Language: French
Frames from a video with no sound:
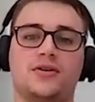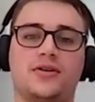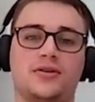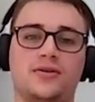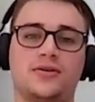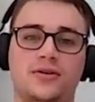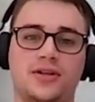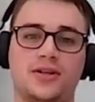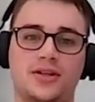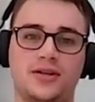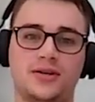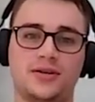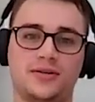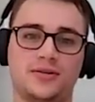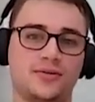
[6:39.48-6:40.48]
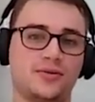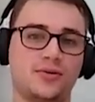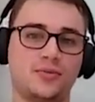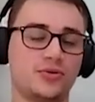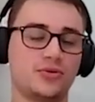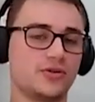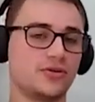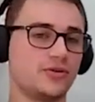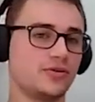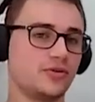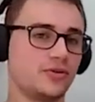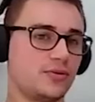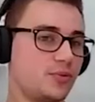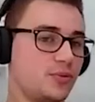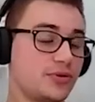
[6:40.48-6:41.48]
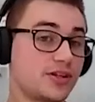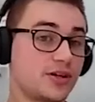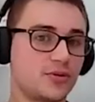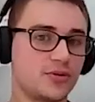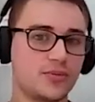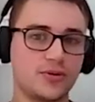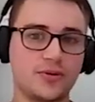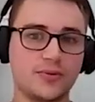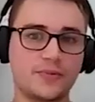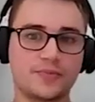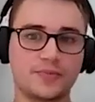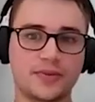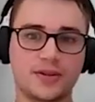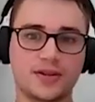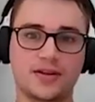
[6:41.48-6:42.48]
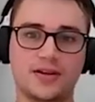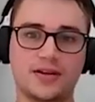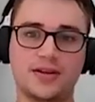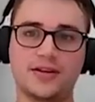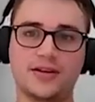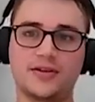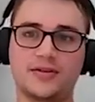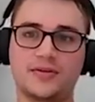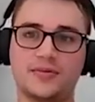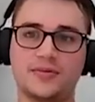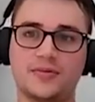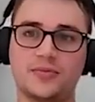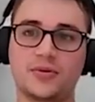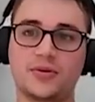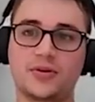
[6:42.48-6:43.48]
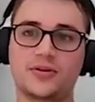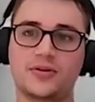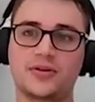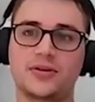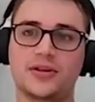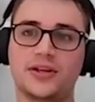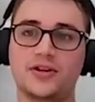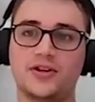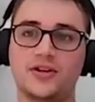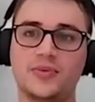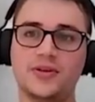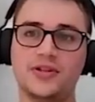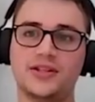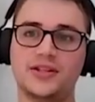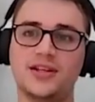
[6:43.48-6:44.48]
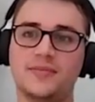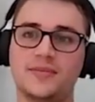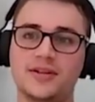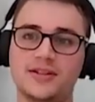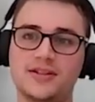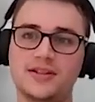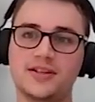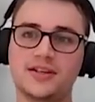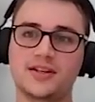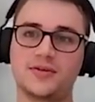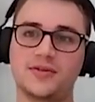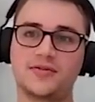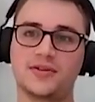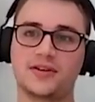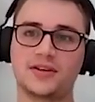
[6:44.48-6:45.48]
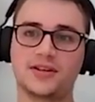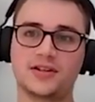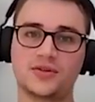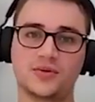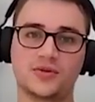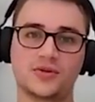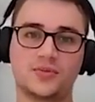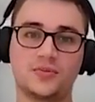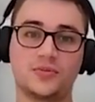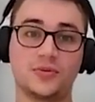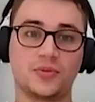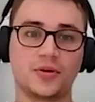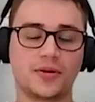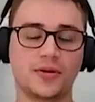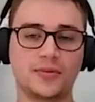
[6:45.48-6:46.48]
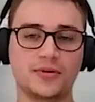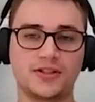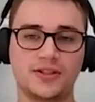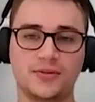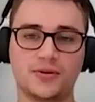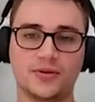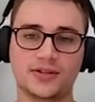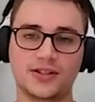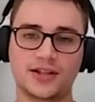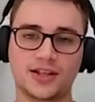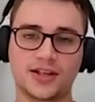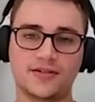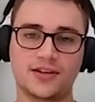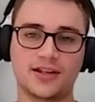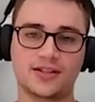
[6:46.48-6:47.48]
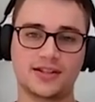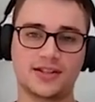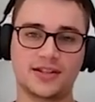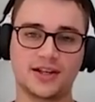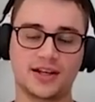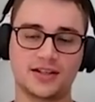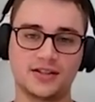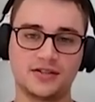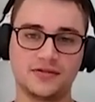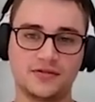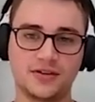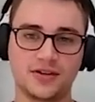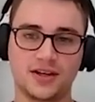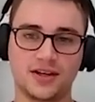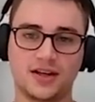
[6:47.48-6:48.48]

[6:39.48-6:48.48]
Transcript: et au plus au plus simplement et pour économiser de la matière et puis faire quelque chose de plus propre possible. Donc c'est un travail assez itératif